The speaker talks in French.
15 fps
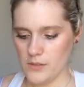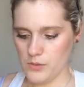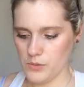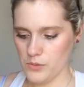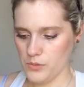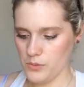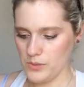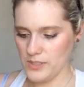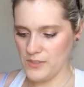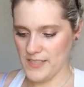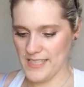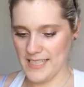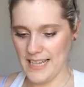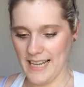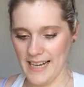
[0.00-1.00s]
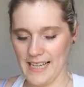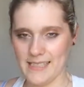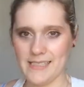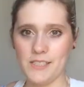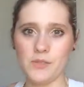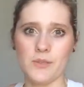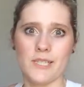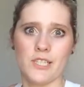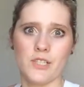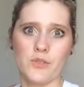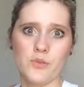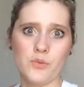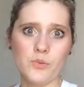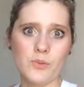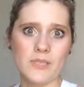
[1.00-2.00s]
Donc, je vais essayer de la garder sur les
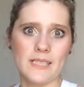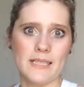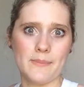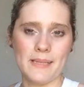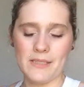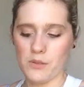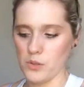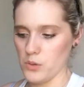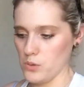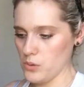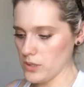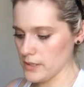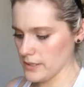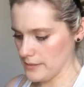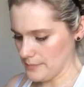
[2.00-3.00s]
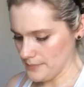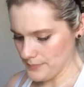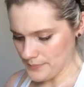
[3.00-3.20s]
genoux si elle n'est pas trop lourde.